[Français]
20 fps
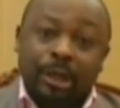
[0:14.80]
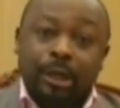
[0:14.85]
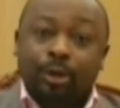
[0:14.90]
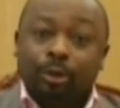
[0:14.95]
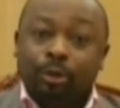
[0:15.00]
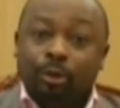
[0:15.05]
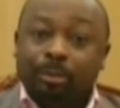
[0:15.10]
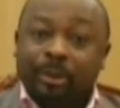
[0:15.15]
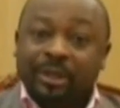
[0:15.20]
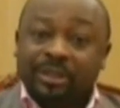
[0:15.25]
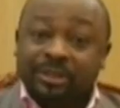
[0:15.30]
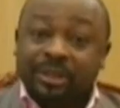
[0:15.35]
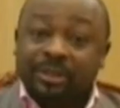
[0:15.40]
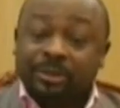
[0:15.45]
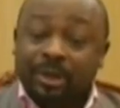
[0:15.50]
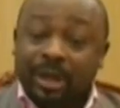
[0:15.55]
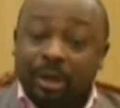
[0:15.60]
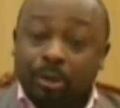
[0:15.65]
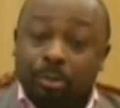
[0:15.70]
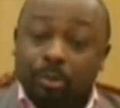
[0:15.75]
Le président
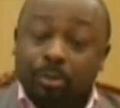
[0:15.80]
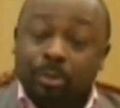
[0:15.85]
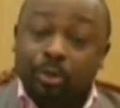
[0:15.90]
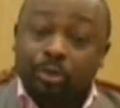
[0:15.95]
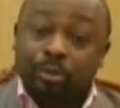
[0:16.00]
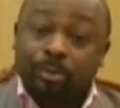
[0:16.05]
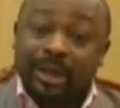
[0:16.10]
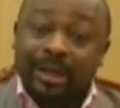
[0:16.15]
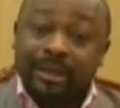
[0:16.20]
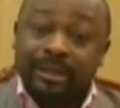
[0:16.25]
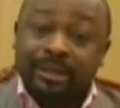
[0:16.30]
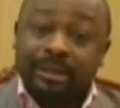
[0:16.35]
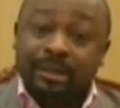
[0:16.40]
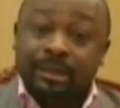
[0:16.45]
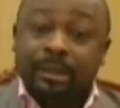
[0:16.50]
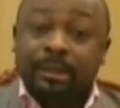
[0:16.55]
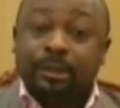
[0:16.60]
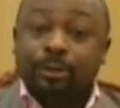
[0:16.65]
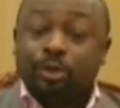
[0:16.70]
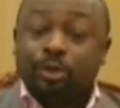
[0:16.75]
de la République du Mali, le